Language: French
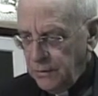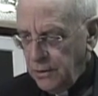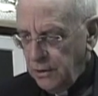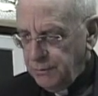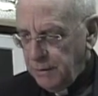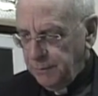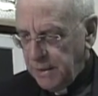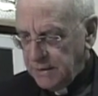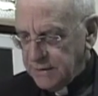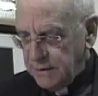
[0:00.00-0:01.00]
l'homme est
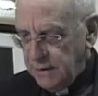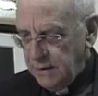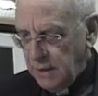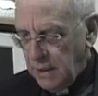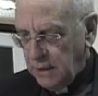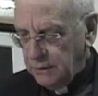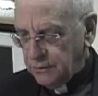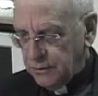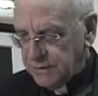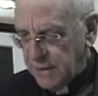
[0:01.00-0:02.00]
placé
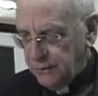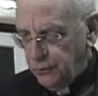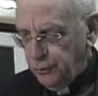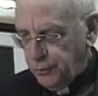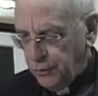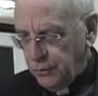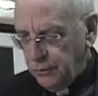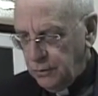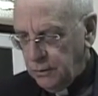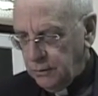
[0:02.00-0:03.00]
entre ces deux
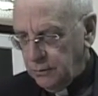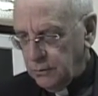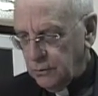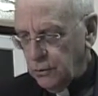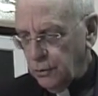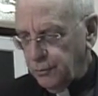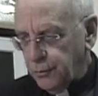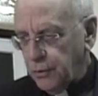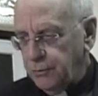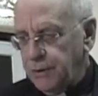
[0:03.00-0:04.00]
pôles, le
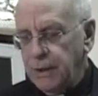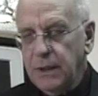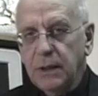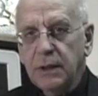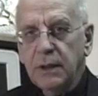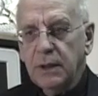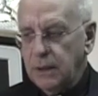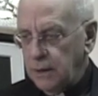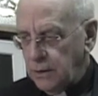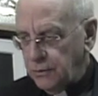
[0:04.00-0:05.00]
premier
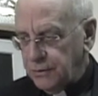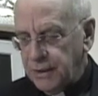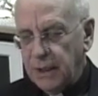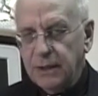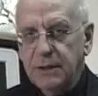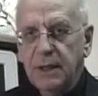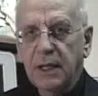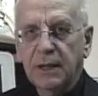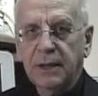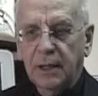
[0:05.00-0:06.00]
et le
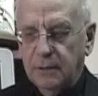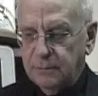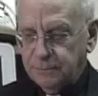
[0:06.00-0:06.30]
dernier Adam.